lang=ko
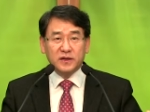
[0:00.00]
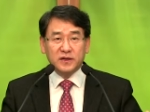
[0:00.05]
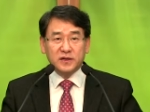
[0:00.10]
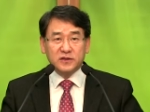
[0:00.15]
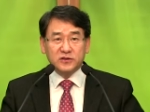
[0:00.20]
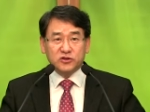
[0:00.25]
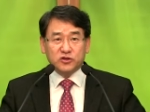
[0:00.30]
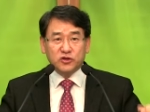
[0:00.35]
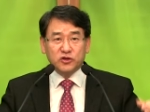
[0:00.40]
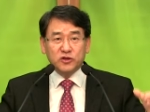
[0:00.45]

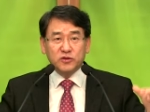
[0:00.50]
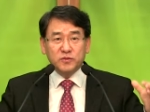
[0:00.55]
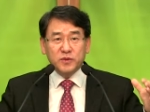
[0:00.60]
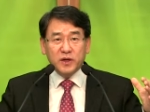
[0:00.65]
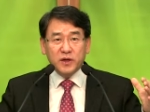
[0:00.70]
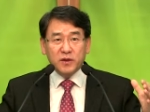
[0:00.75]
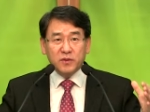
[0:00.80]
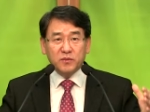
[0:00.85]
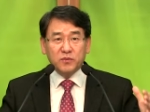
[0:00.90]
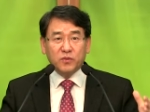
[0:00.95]

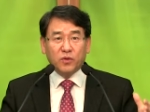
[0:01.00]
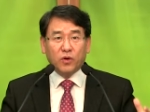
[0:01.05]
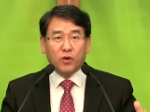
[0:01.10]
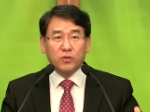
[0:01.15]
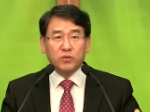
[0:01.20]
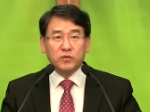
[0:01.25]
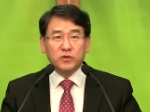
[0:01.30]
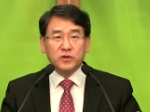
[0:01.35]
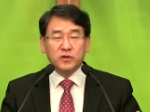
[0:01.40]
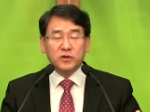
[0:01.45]
주님의
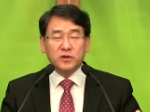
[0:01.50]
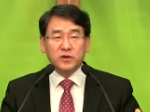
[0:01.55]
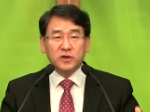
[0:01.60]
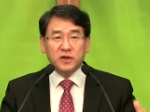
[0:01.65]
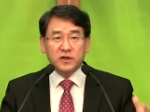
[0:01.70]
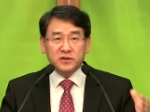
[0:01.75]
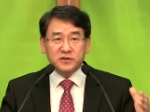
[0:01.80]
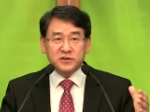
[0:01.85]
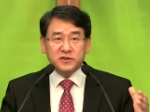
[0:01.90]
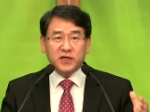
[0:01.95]
몸을
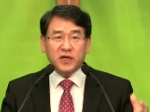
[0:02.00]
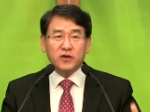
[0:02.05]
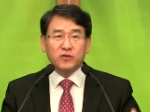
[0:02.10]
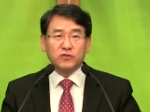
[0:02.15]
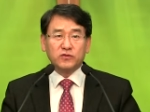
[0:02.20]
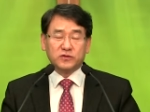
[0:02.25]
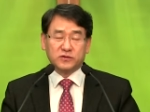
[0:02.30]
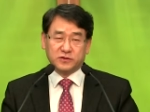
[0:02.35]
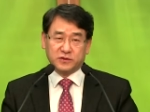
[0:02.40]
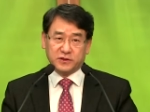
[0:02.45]

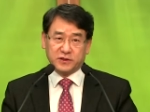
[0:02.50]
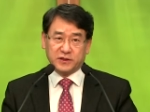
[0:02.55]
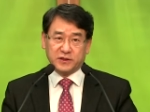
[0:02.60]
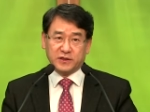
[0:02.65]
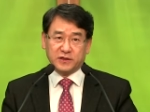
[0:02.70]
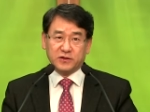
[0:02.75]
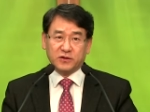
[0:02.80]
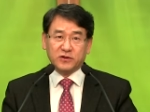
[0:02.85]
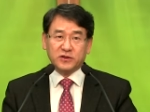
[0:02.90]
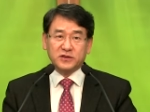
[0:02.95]

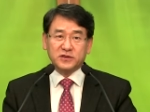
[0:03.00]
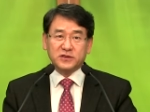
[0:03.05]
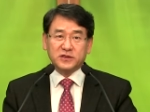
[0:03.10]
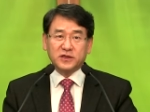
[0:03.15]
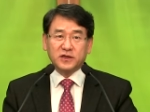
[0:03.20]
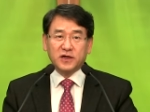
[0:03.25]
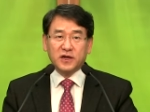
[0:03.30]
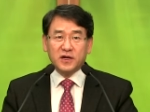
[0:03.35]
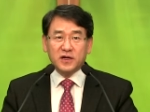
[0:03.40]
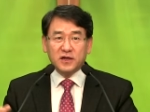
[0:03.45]
세우는데 여기
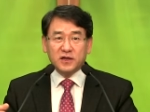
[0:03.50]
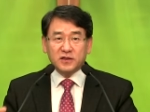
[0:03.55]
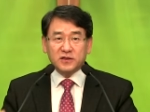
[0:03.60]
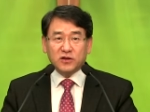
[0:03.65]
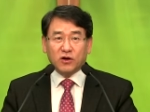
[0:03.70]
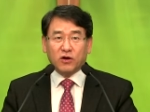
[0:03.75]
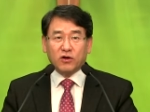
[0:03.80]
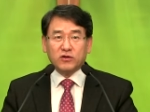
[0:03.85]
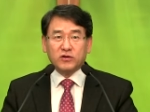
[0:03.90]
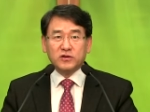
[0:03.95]
이제
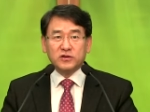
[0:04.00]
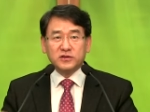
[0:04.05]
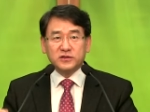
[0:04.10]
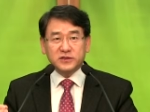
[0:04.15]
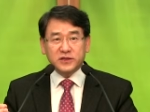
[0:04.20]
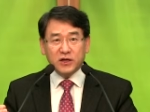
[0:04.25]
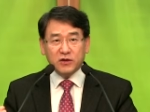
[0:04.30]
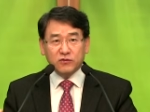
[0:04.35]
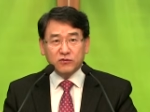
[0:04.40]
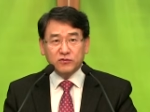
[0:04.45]
덕을
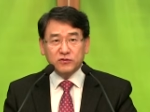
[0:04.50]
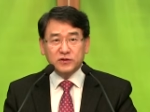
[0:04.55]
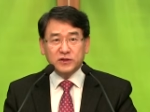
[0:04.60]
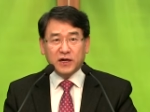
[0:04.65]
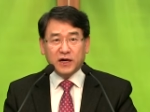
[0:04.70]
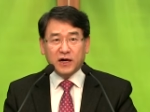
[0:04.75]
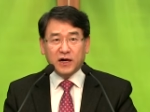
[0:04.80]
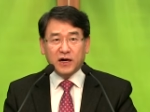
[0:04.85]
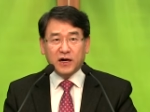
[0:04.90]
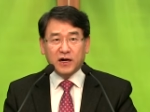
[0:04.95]

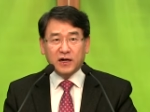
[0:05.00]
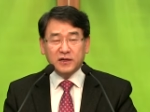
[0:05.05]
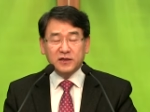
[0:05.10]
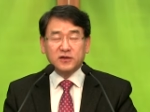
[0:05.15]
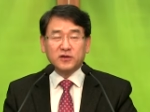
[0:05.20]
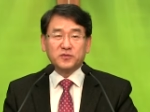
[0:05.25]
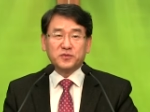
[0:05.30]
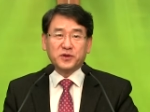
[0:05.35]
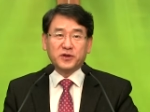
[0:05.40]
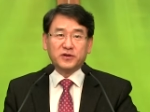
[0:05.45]
세운다
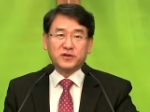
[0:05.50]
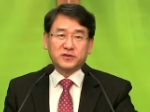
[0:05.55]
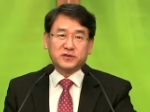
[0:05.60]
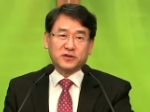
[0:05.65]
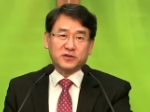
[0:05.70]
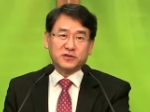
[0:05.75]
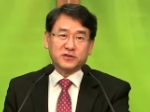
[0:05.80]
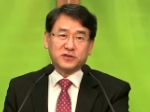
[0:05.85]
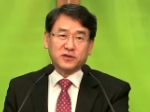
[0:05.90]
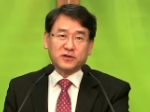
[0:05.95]
이런 표현을
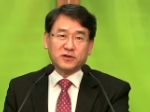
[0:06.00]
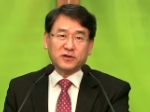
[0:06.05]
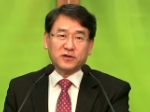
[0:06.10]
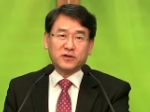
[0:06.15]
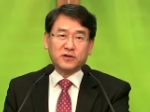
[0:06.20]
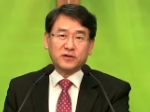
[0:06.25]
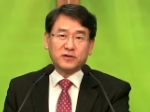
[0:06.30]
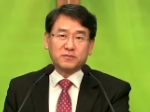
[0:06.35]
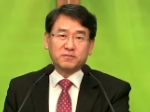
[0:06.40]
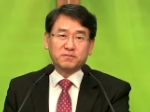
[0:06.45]

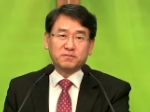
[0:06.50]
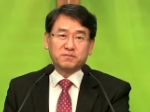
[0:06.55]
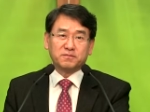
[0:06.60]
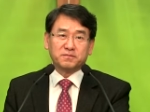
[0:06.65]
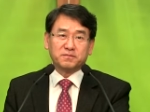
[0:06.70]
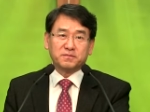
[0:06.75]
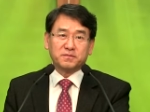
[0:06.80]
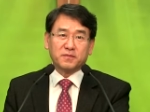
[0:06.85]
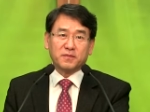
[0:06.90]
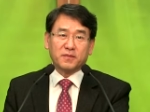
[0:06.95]
썼죠.
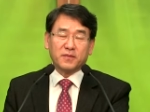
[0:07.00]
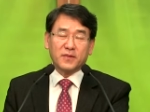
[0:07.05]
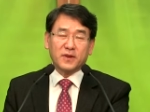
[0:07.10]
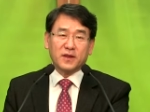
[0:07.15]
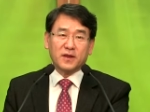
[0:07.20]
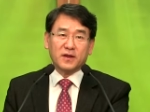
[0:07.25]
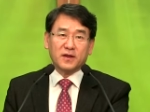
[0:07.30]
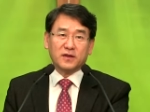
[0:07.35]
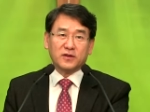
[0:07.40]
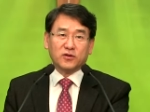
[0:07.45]

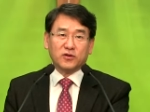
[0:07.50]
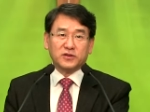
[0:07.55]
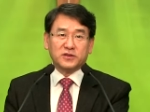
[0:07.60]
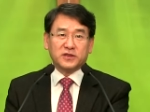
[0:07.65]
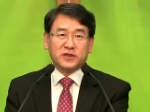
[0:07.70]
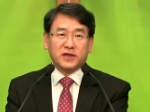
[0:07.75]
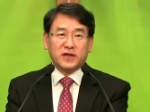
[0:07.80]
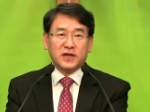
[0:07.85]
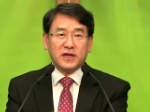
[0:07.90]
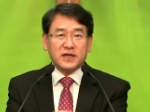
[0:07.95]
또
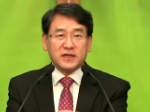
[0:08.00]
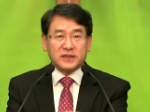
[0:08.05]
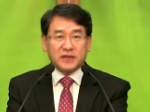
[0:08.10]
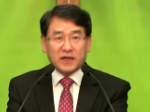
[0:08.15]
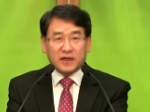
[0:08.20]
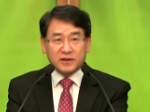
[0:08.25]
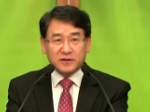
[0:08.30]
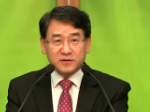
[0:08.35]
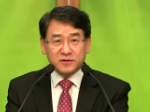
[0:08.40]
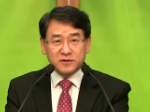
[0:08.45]
이제
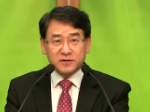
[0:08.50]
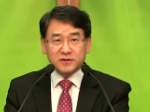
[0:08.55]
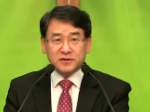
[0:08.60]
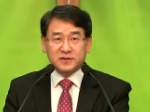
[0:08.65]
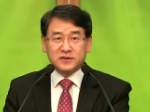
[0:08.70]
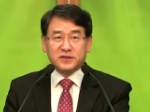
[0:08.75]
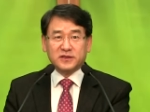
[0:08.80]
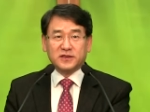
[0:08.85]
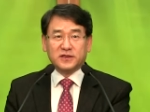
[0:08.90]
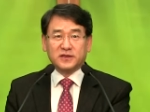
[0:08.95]
다른
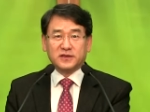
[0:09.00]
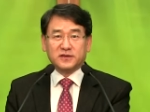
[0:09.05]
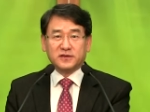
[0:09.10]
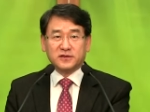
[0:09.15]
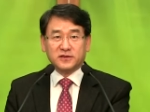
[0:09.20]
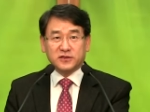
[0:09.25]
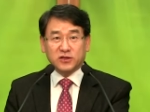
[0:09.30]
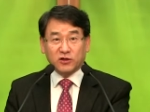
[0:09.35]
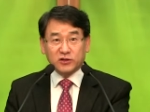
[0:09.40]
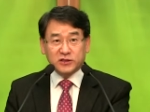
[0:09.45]
이제 그
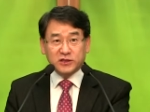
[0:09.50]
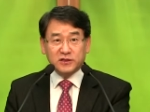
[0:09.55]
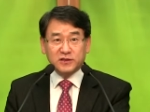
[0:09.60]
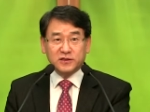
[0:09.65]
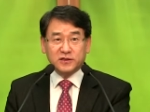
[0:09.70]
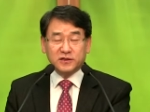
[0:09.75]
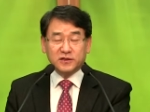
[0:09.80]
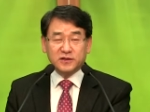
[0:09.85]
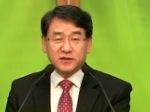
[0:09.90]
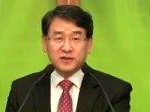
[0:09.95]

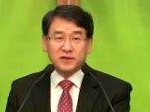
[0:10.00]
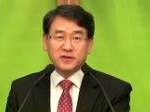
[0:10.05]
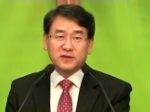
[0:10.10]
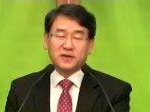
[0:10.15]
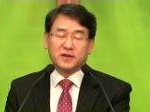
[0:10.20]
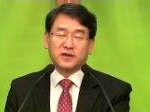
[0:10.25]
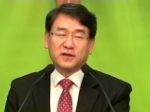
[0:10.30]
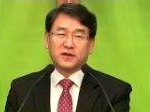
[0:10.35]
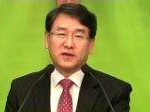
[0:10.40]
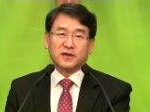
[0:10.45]
서신들
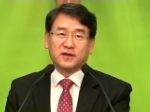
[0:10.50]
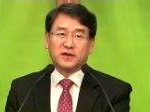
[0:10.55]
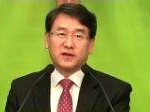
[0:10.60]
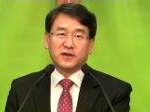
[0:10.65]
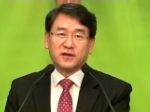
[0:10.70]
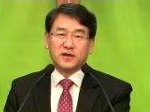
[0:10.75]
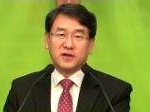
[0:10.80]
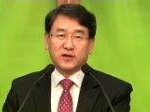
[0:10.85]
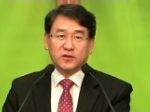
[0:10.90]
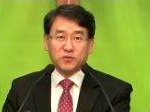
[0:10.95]

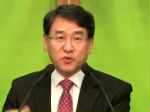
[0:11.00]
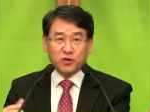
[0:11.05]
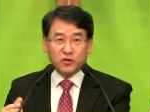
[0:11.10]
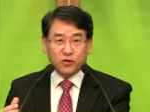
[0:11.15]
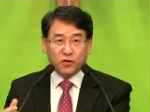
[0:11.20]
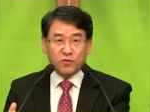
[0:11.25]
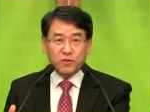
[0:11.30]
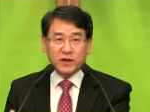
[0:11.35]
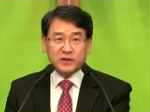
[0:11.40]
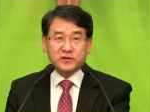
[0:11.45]
어뭐
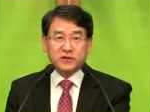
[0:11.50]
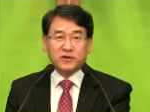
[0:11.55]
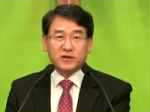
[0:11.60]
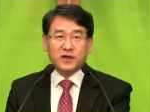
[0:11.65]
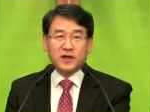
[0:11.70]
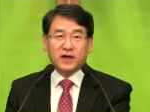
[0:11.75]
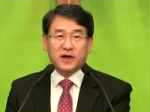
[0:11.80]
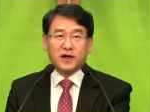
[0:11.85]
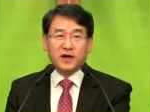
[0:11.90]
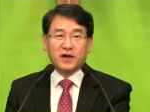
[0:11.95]

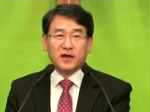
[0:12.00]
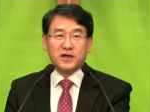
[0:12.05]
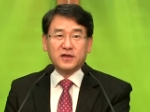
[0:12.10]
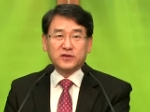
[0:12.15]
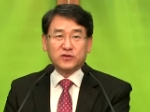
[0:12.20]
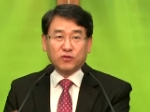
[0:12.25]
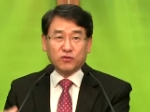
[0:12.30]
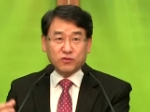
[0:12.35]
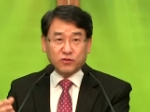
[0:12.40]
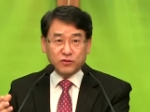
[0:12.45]
로마서나
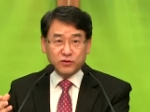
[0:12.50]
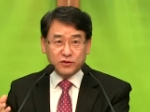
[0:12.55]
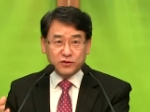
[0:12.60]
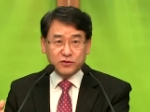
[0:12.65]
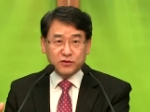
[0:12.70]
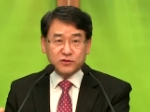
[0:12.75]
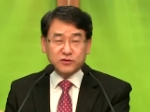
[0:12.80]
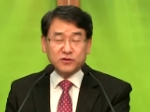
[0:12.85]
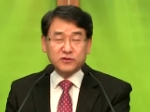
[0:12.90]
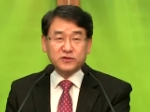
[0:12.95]
또
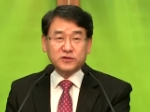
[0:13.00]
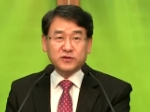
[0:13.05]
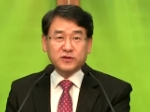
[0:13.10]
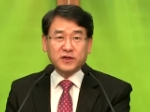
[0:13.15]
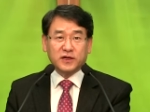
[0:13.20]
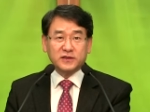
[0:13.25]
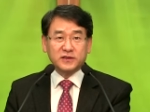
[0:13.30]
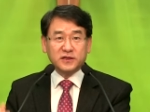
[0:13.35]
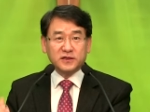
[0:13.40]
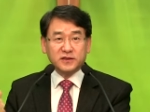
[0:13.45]
고린도전서나
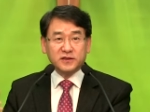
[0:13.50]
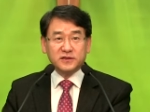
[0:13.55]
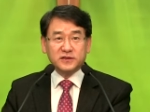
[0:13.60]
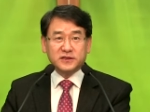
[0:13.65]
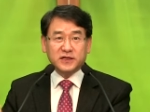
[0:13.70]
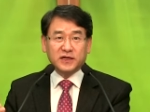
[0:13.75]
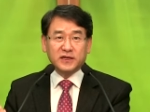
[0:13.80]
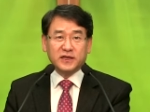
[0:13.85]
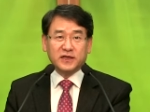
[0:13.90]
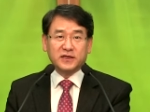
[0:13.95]
이제
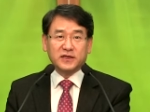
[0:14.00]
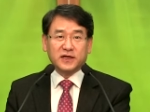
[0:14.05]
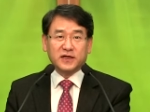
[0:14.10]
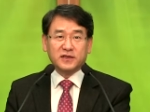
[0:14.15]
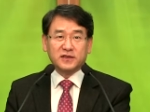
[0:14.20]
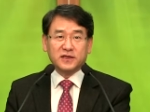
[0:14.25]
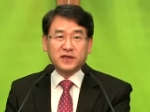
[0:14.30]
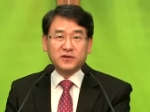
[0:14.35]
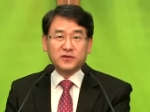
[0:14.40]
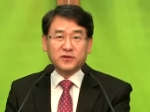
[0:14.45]
은사 얘기할
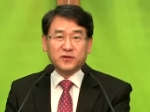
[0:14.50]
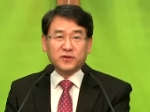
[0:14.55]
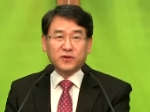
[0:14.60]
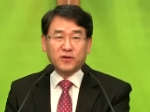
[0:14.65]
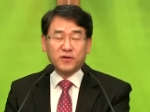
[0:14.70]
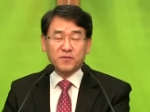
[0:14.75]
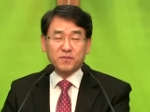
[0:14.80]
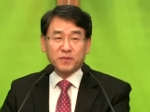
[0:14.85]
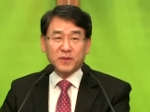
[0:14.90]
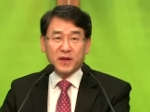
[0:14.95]

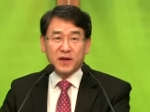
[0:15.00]
때도